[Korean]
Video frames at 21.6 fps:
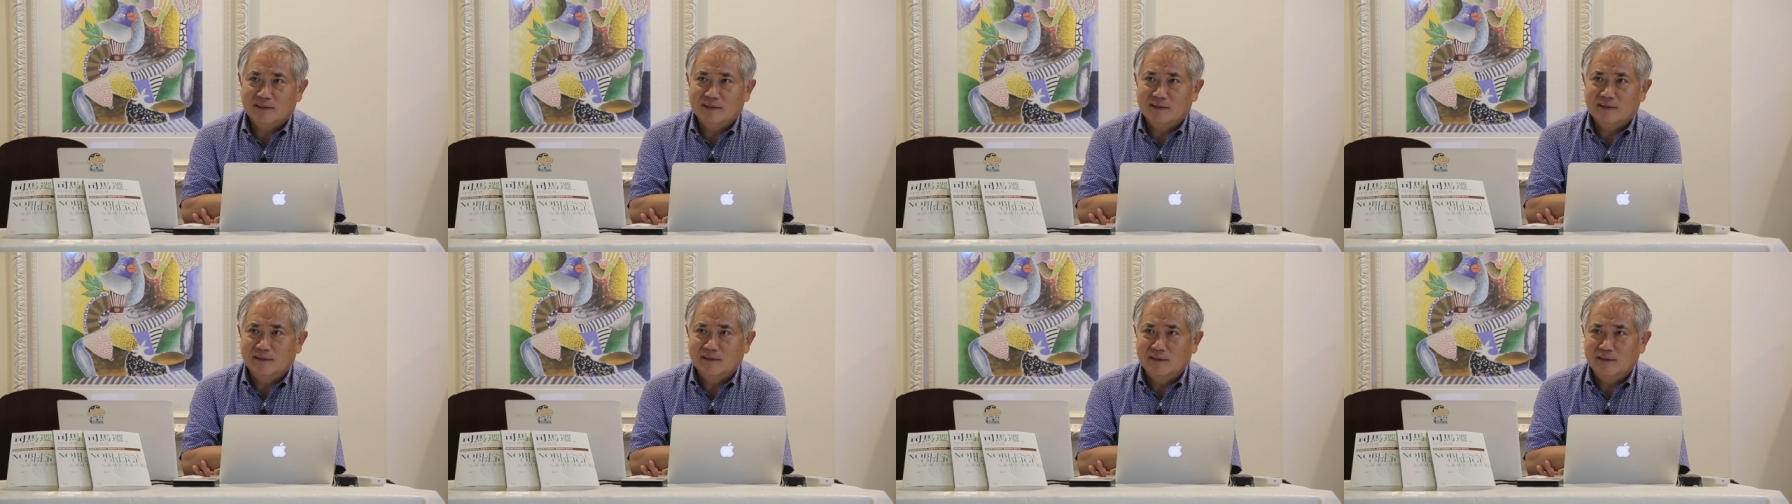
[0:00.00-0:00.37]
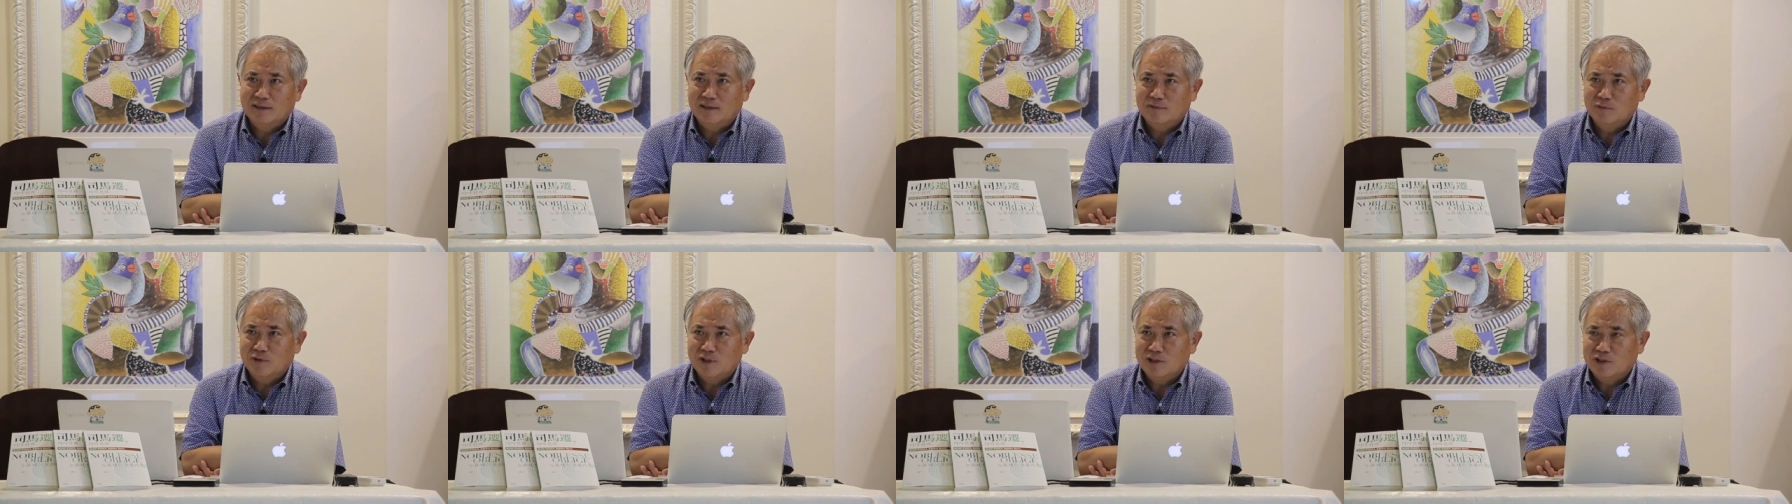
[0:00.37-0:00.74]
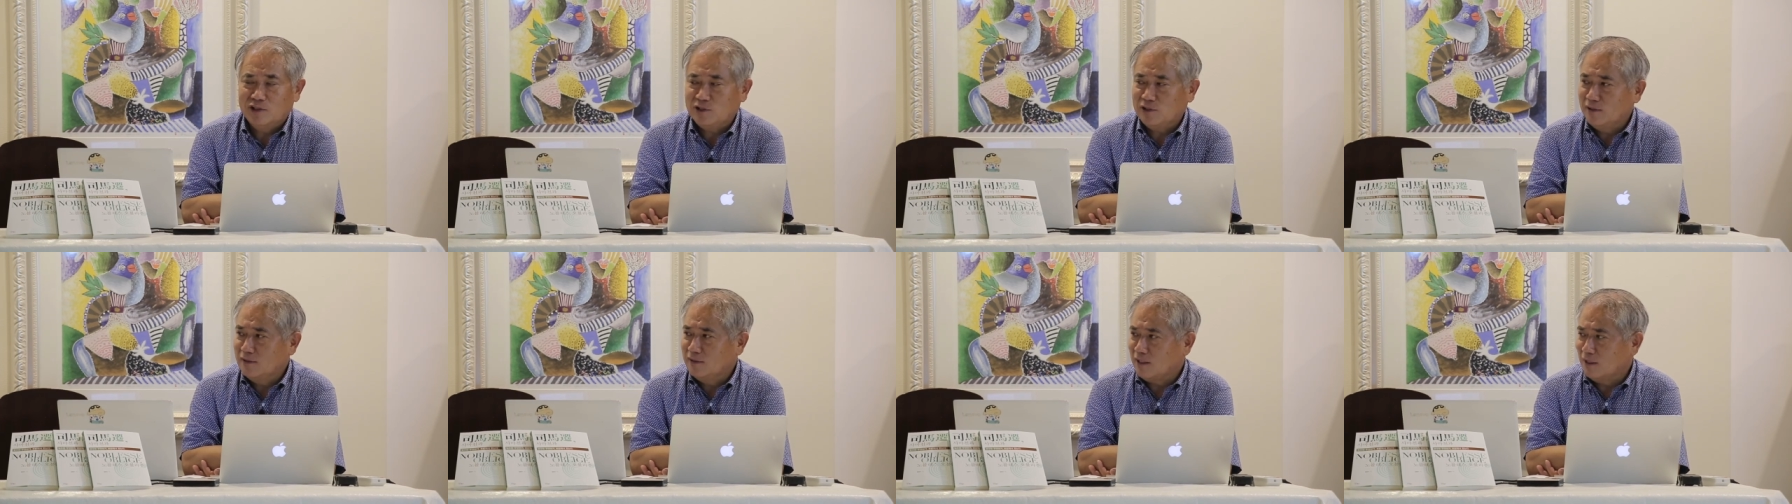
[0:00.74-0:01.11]
2020년 예,
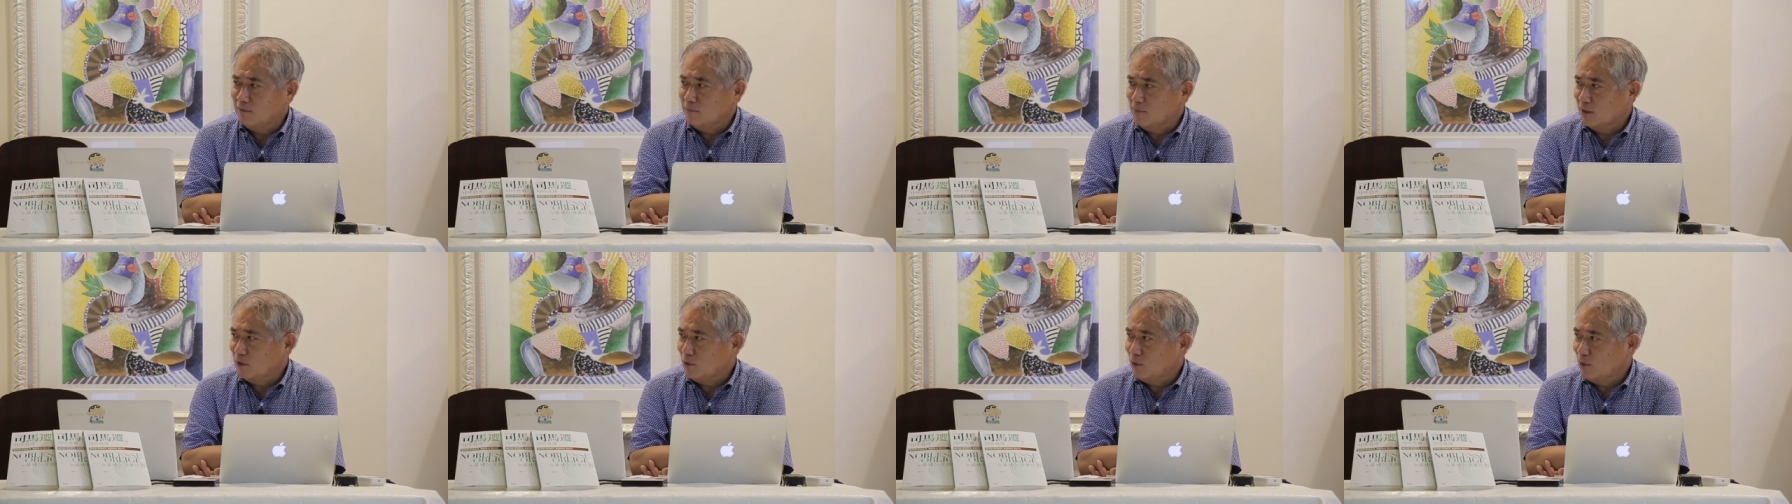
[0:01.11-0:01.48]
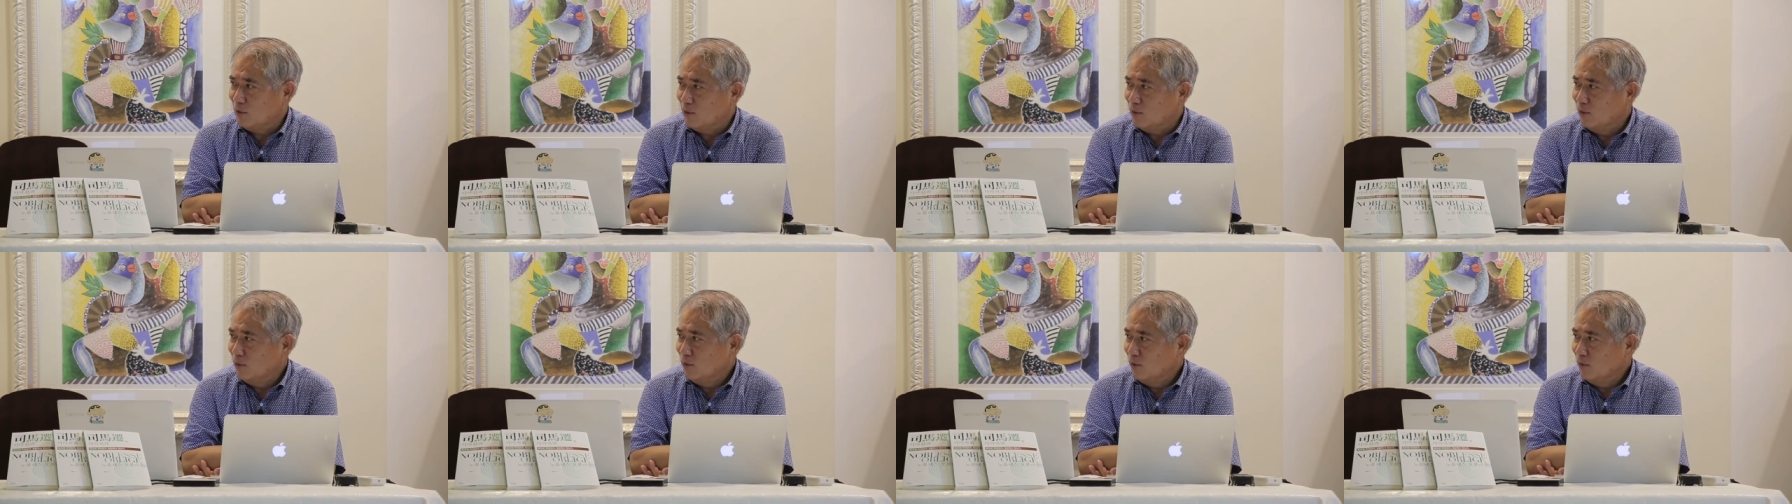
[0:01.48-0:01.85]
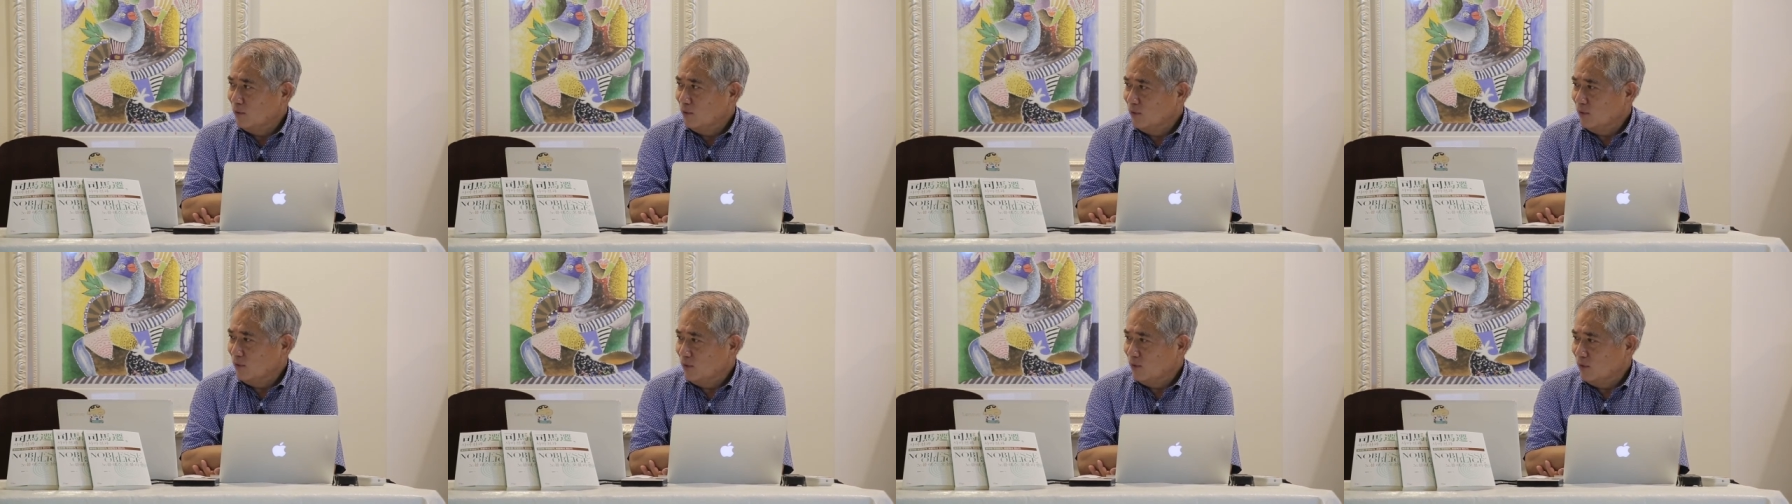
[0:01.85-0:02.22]
7월 달마토.
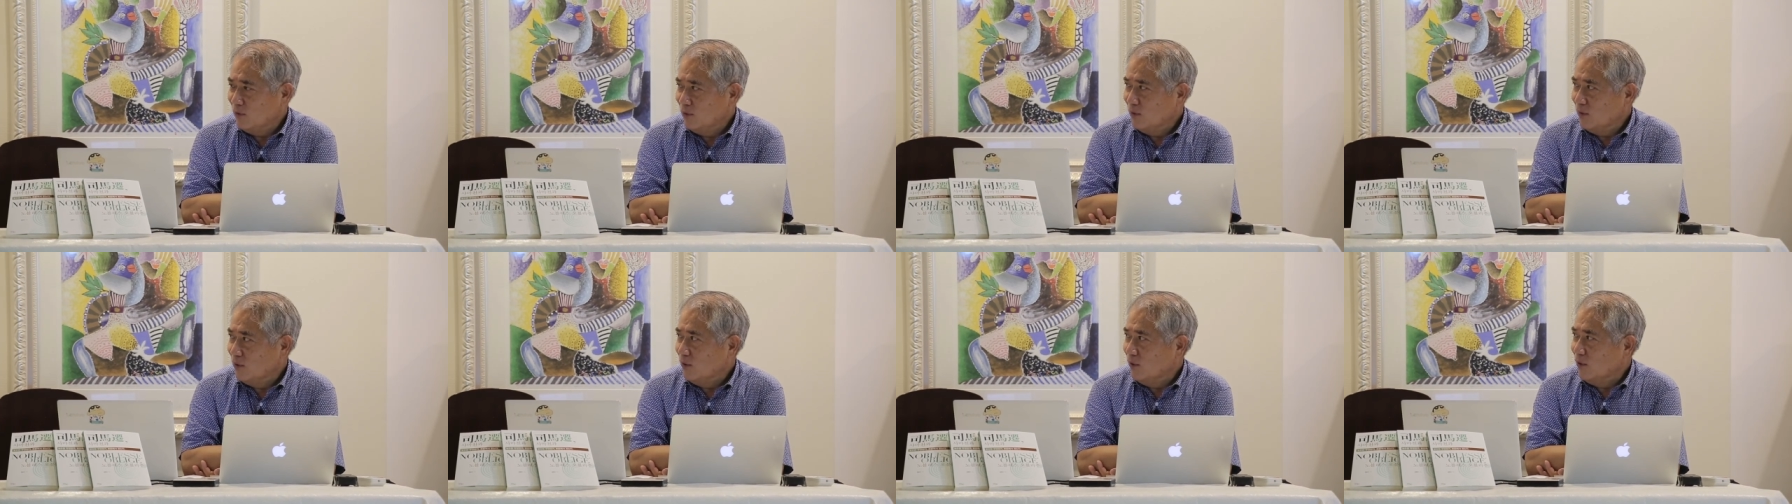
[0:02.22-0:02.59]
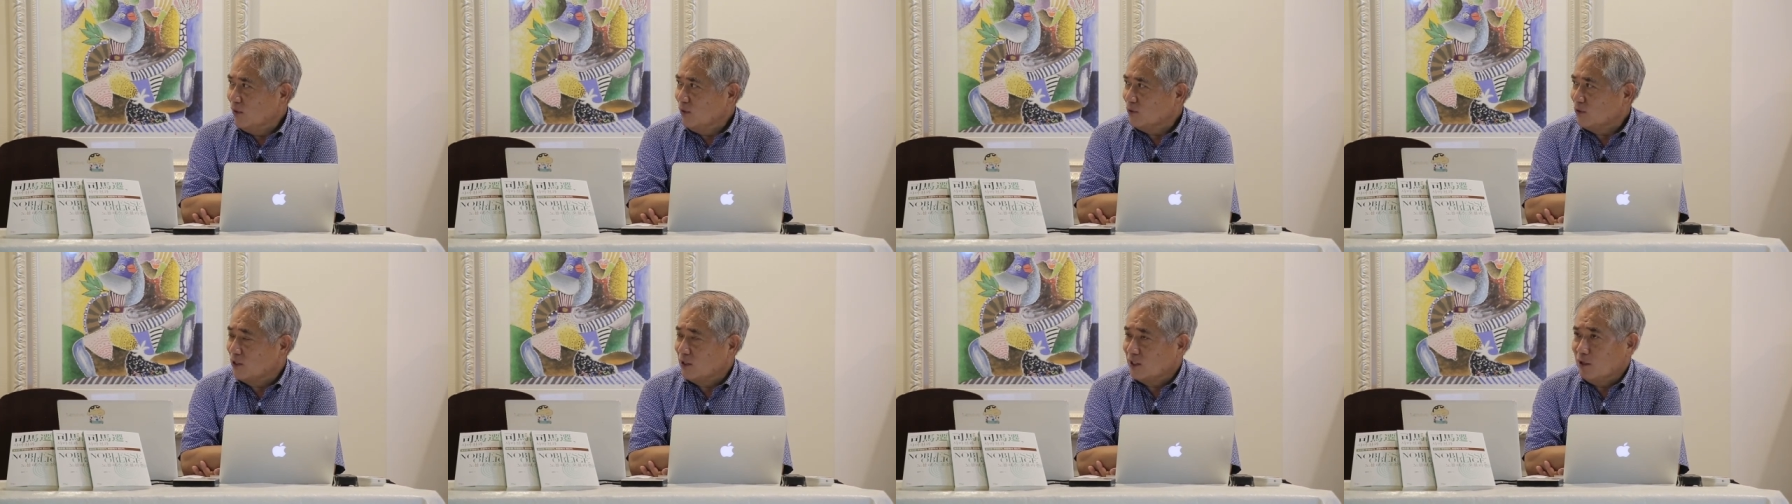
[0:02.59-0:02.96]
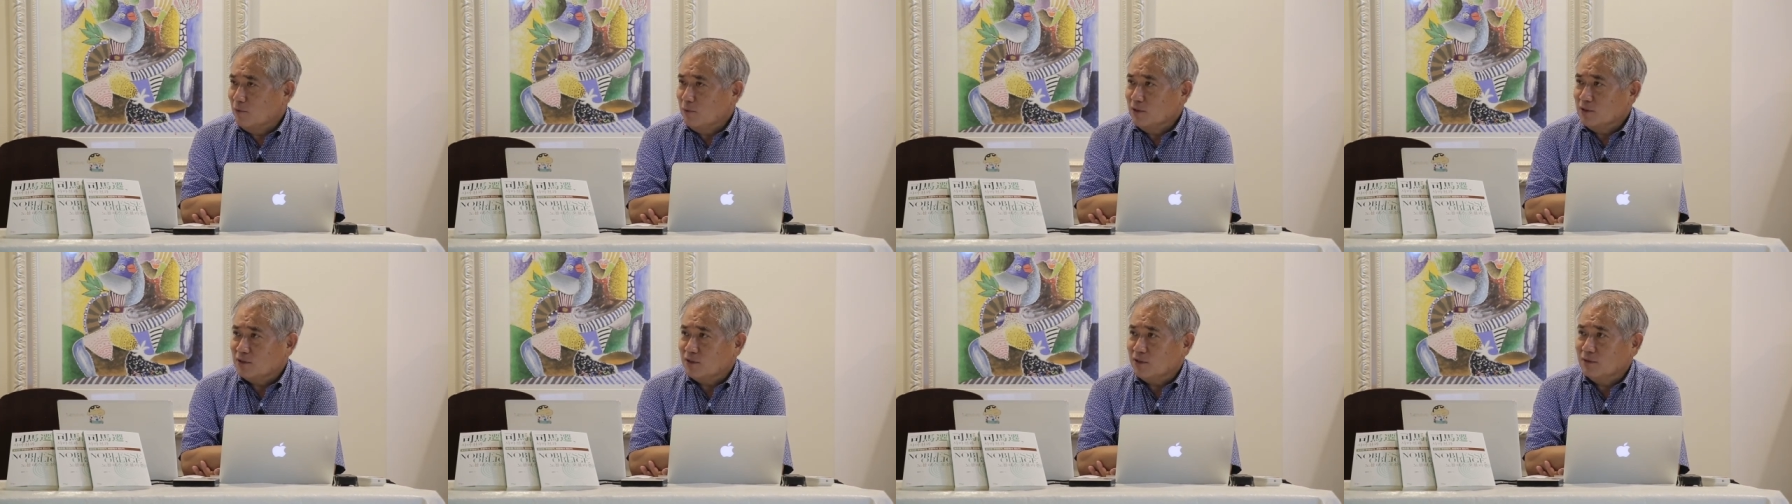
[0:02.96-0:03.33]
저희가
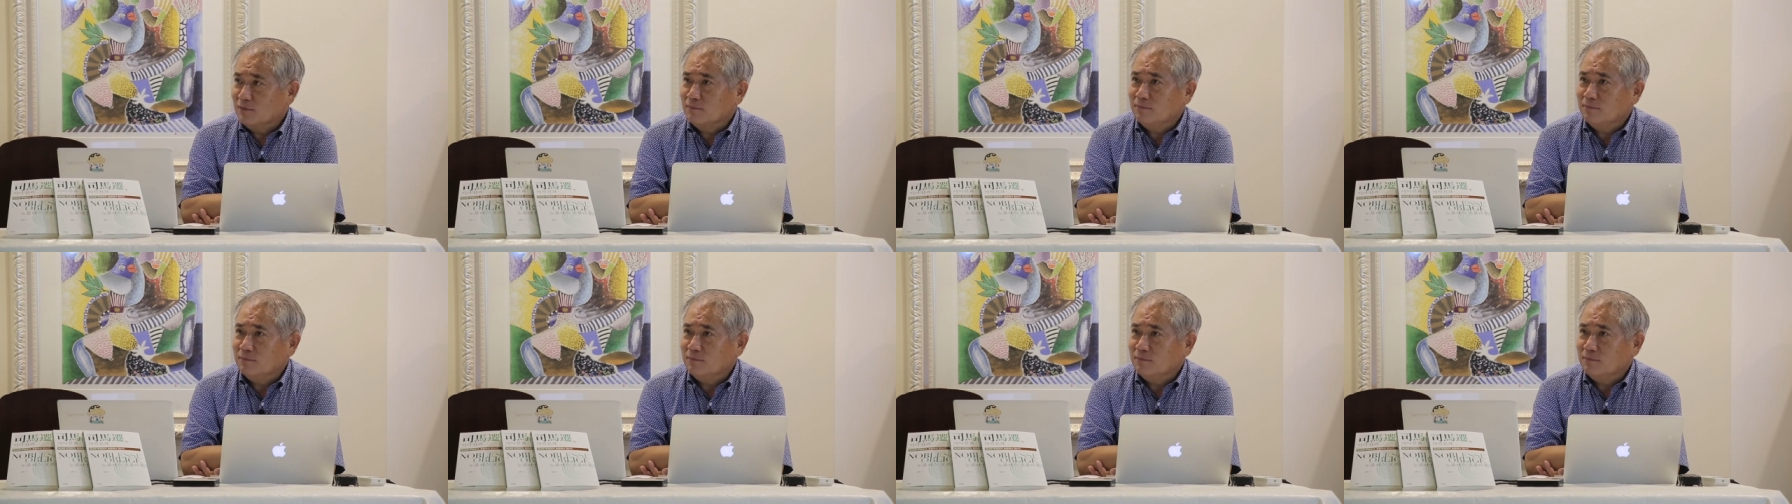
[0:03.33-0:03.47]
벌써,